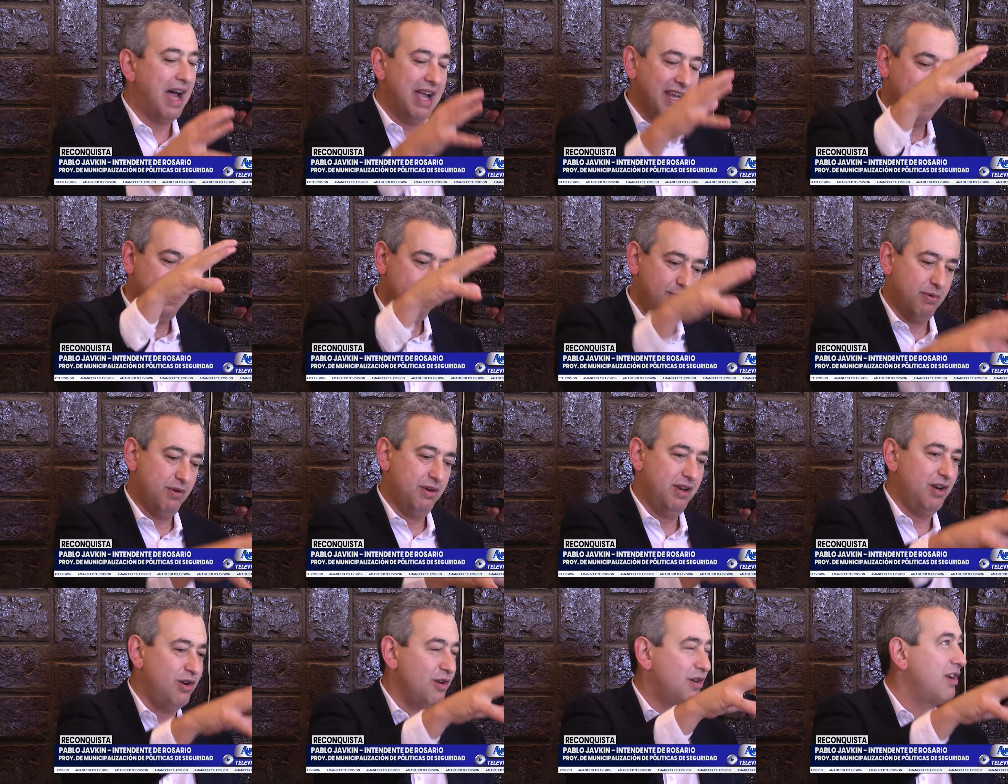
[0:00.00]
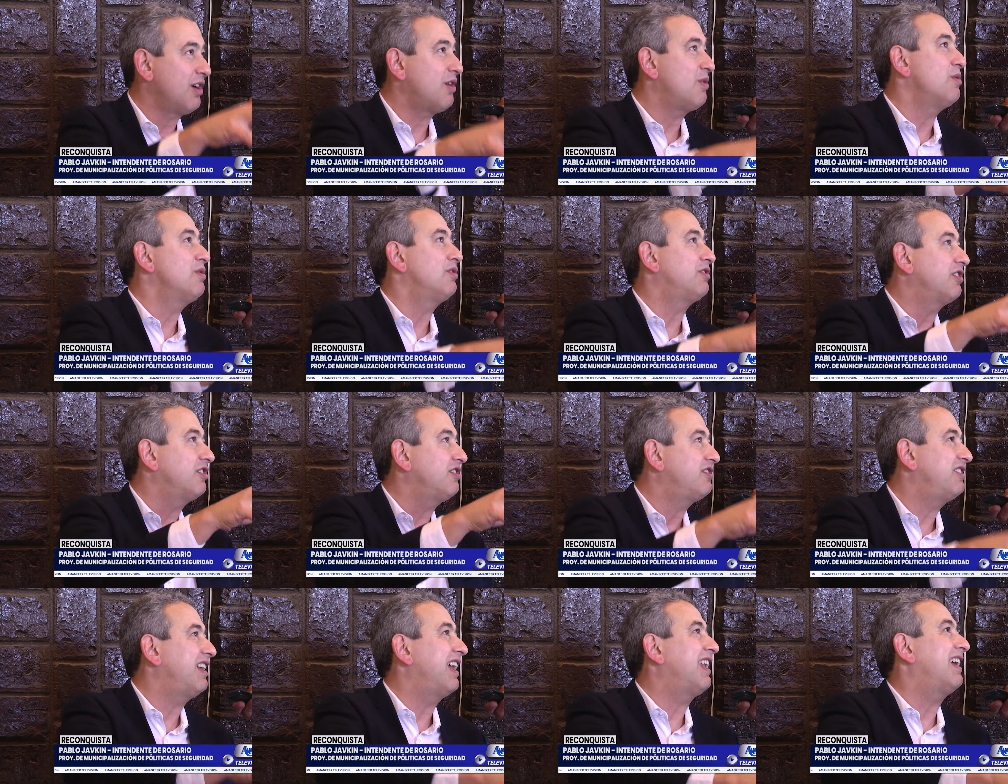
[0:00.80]
hay que poner los
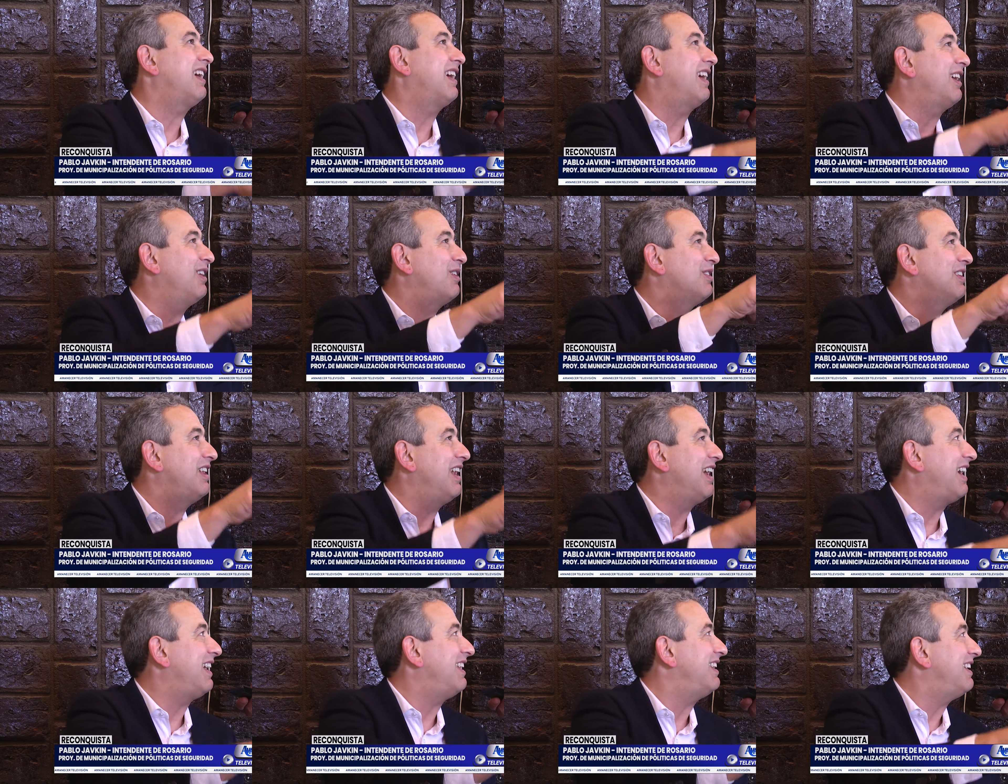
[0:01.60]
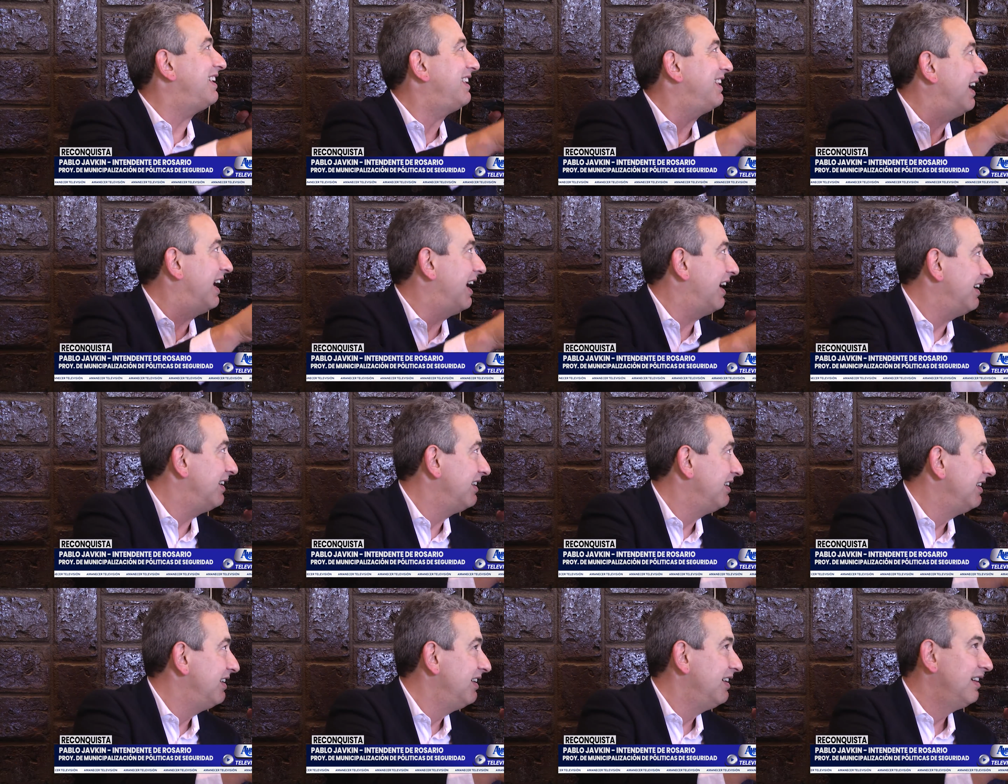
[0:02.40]
recursos cerca donde la gente está.
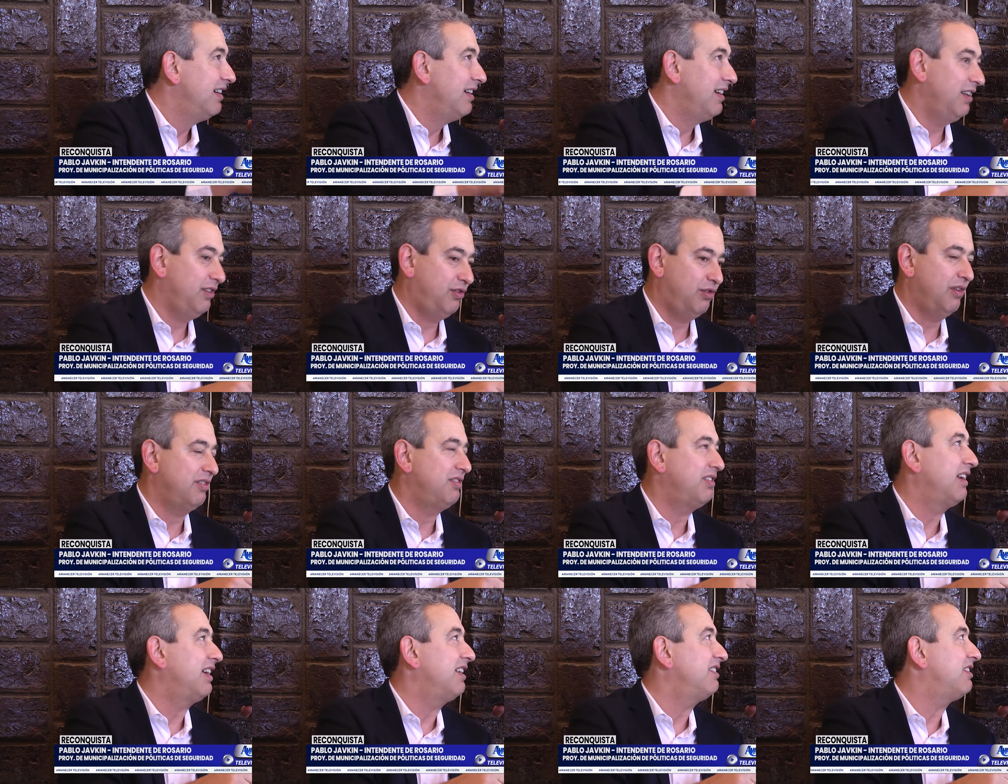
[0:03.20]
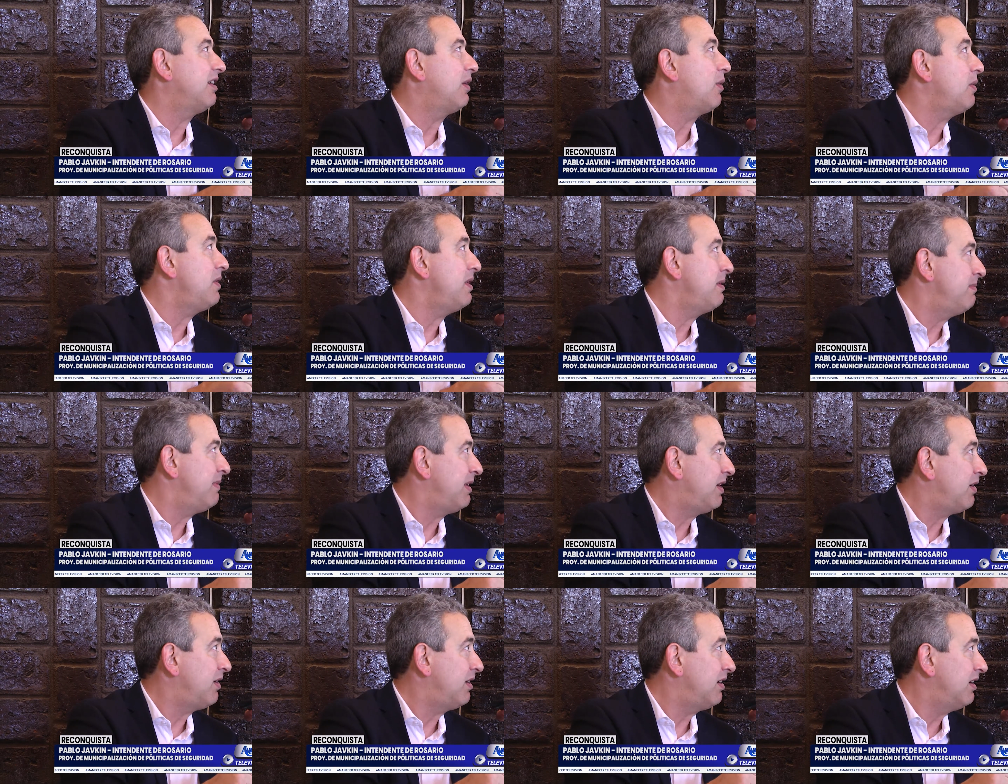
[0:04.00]
Eso hace que se cuiden
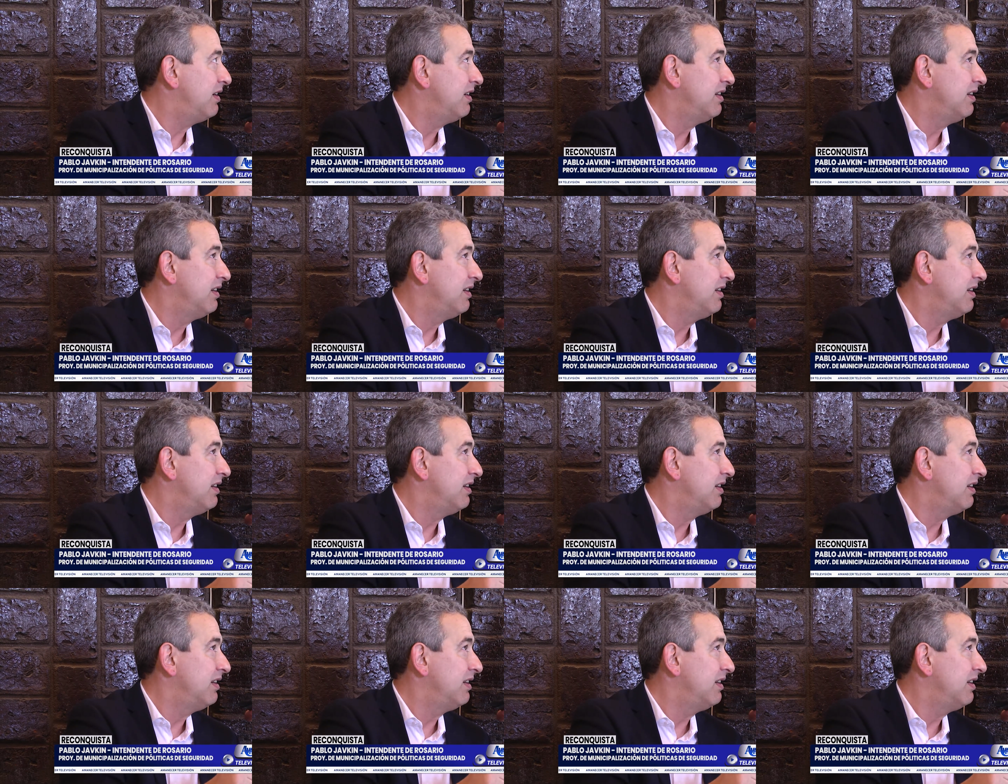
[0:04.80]
mejor,